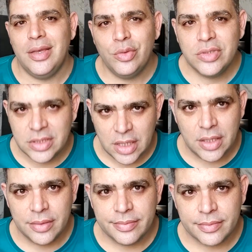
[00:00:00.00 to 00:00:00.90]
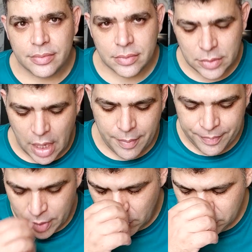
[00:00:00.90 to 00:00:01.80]
Eu sei, tá?
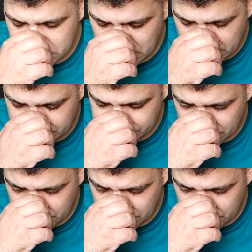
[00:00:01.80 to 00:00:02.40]
Eu sei.